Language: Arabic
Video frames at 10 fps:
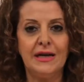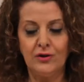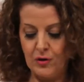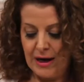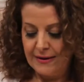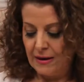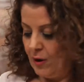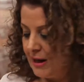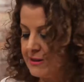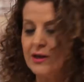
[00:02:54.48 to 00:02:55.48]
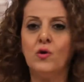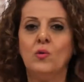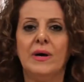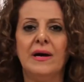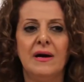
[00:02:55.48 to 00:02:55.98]
من عنده هذا المحسن
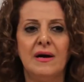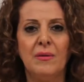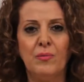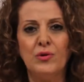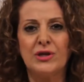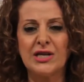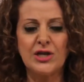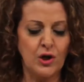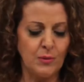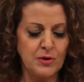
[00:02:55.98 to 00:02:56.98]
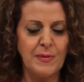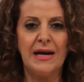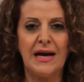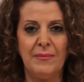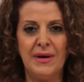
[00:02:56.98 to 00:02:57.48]
هو بودره شكله
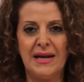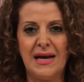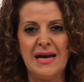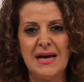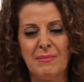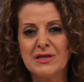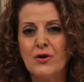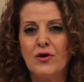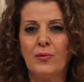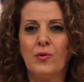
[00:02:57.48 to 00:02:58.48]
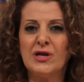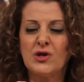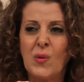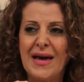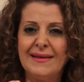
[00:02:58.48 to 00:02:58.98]
بيشبه الخميره بس لونه بيكون
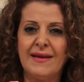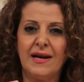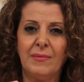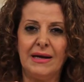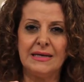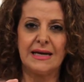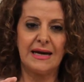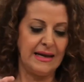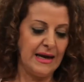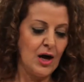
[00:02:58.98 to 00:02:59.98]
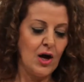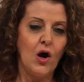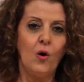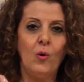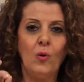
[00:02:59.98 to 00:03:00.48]
شوي ضارب على سكني
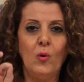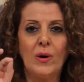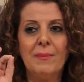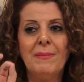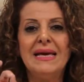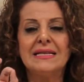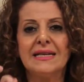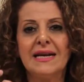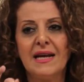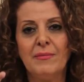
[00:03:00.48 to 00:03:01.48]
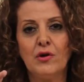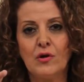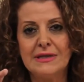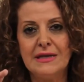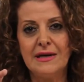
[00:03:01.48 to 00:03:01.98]
وكميه صغيره
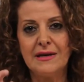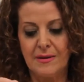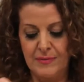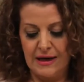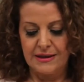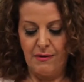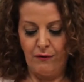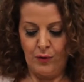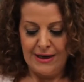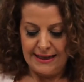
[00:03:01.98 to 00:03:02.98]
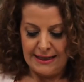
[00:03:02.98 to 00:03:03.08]
منه كثير بتعطي مفعول